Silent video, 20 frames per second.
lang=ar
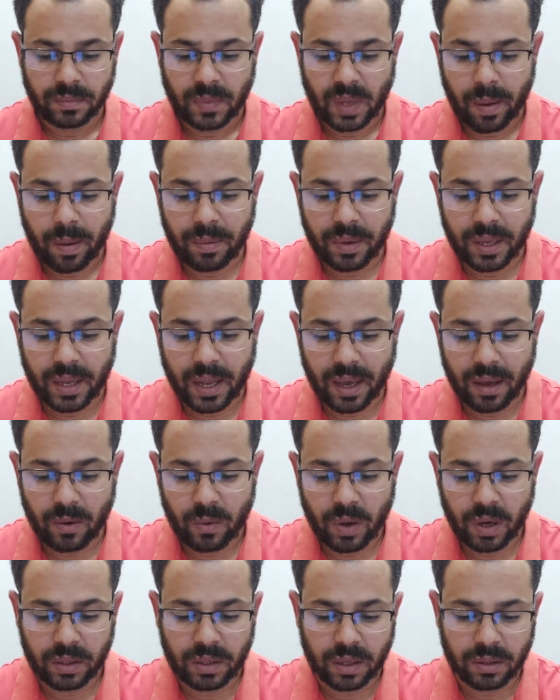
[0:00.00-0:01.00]
تمام كده
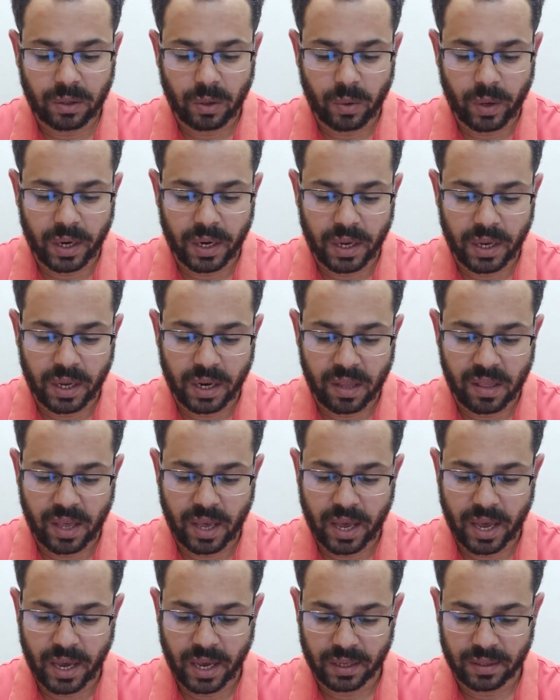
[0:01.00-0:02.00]
حلو اخترت اللغه
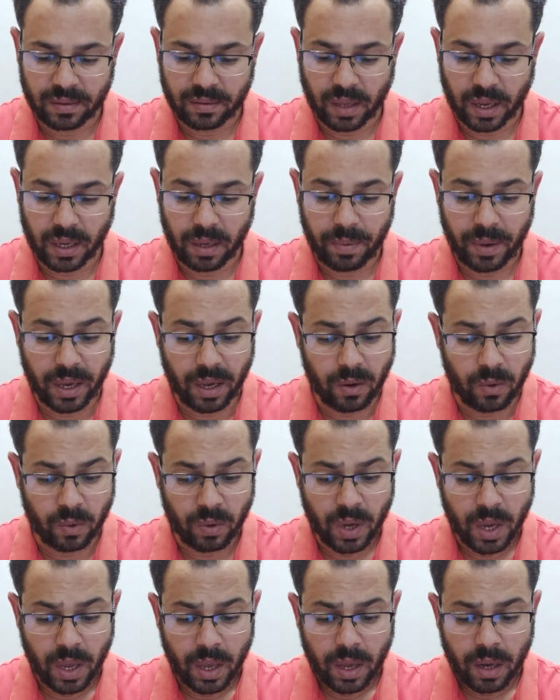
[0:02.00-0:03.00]
الانجليزيه هي طيب حلو
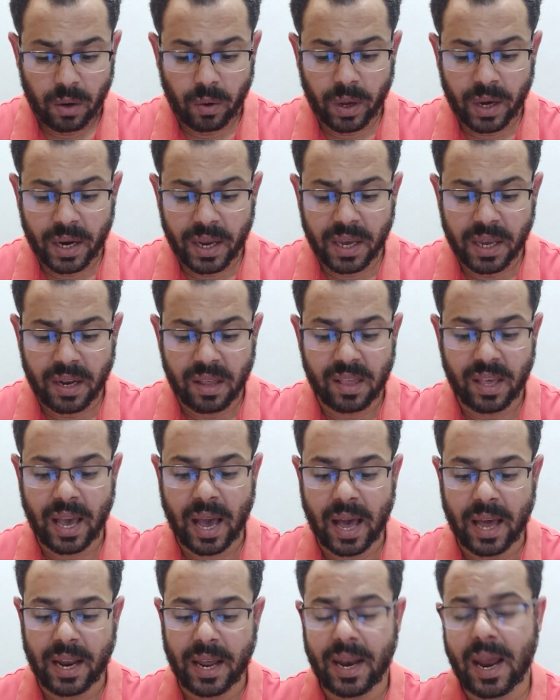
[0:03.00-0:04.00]
اللغه الانجليزيه
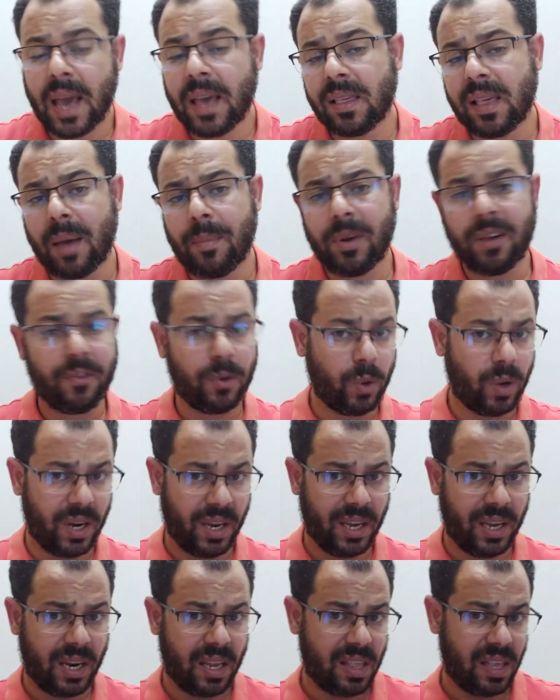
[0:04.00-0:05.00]
حاليا انا عايز اعمل ايه في اللغه
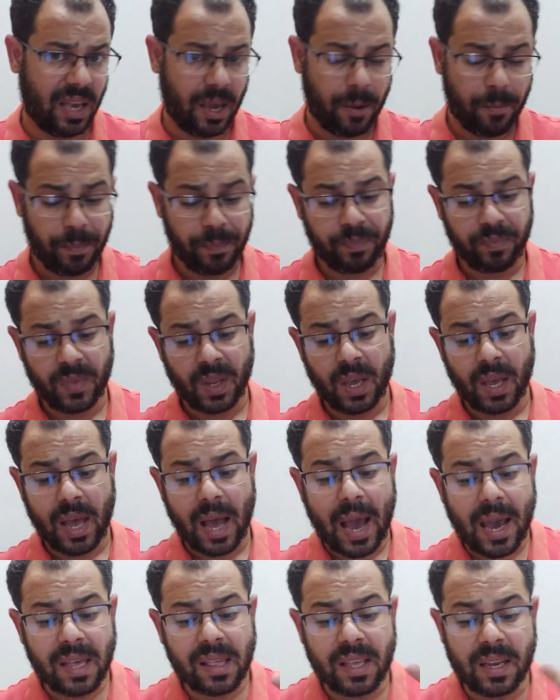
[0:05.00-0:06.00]
الانجليزيه
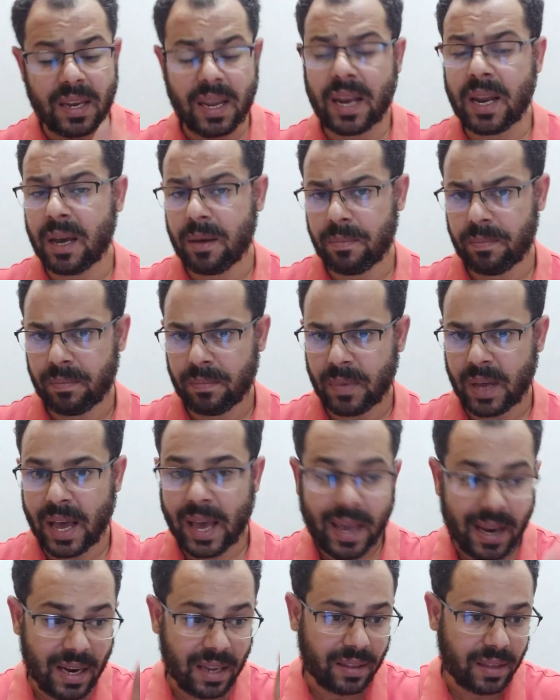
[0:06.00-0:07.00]
عايز ان انا
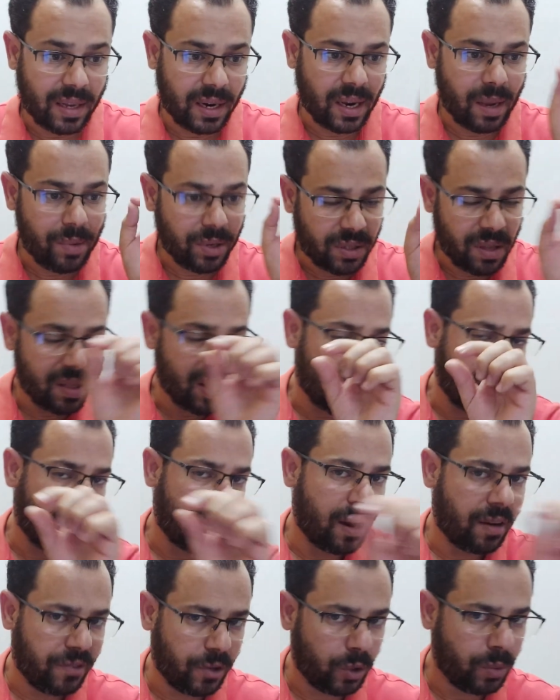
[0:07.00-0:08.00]
اخلي الترجمه تظهر
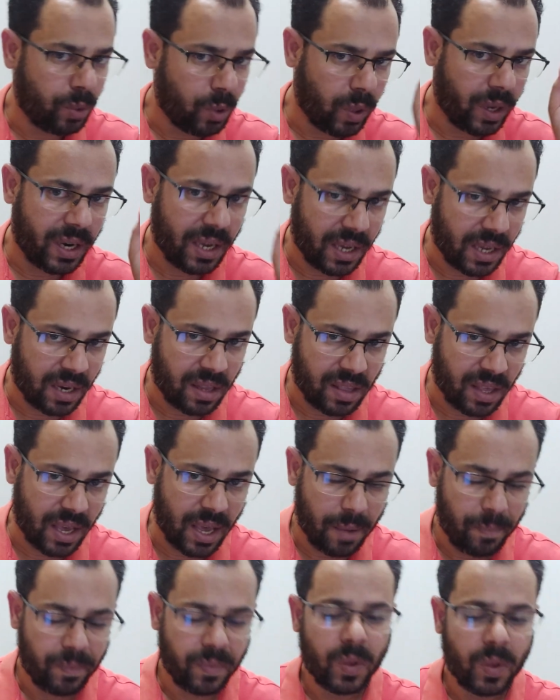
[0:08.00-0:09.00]
على الفيديو باللغه
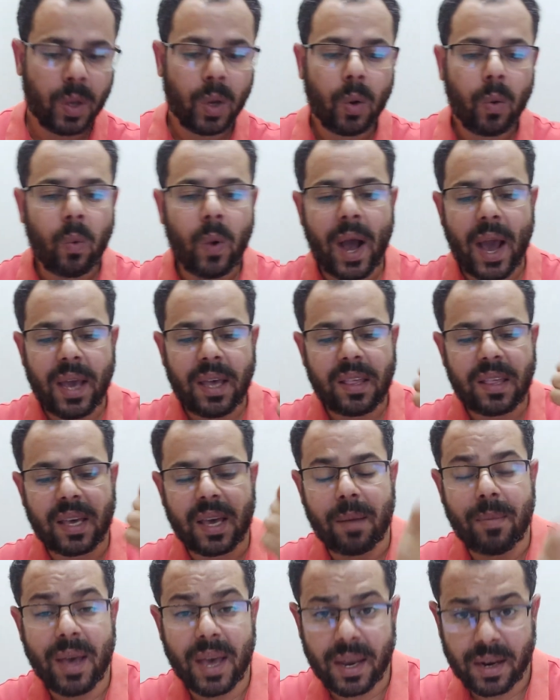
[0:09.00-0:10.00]
الانجليزيه وعايز
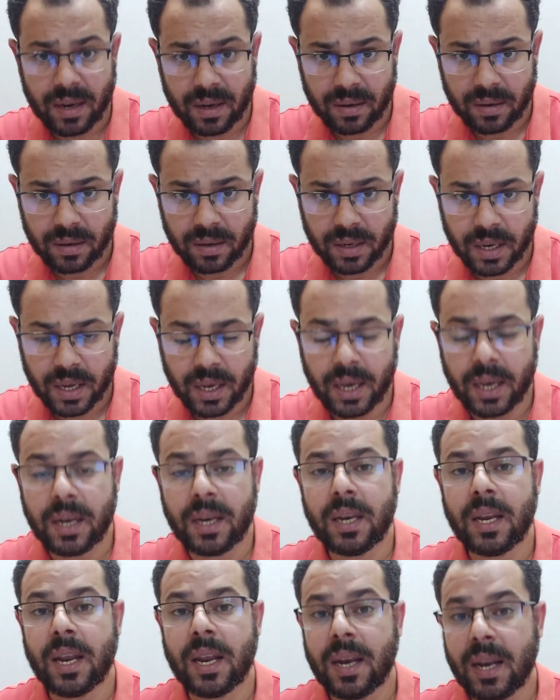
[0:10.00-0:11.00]
كمان
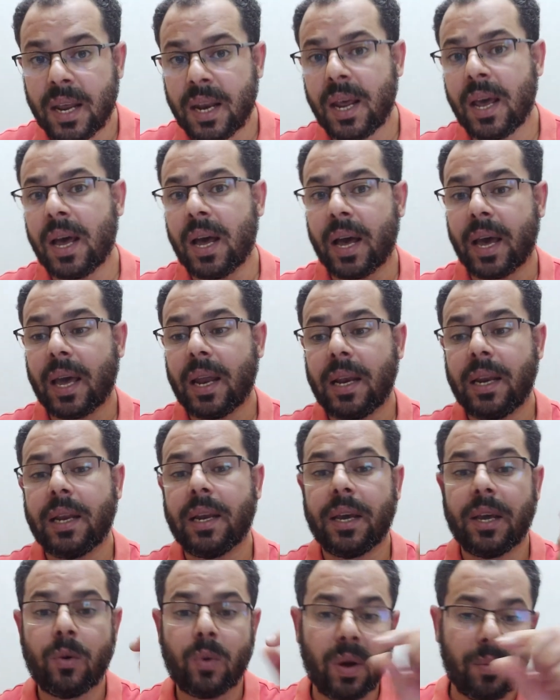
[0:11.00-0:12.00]
ان ان انا اخلي
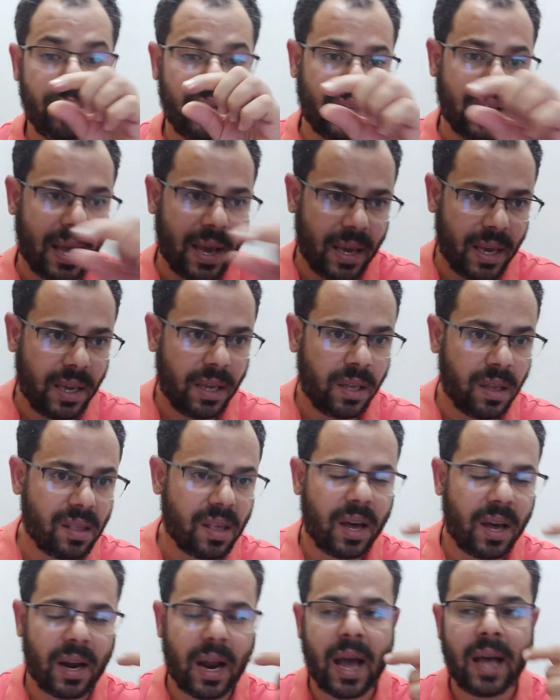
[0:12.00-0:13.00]
العنوان بتاعي
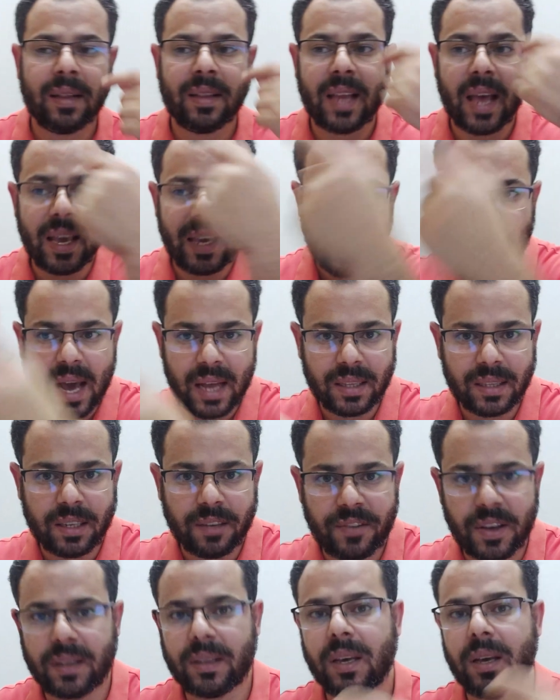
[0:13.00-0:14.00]
يظهر عند اي حد
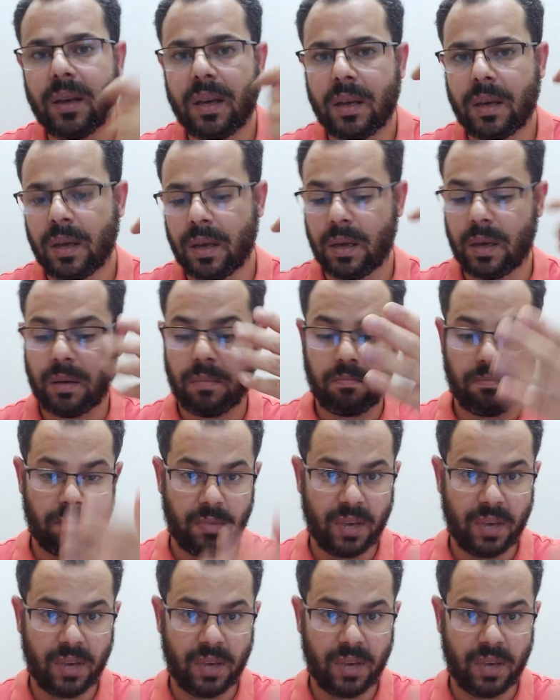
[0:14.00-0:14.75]
فاتح آه،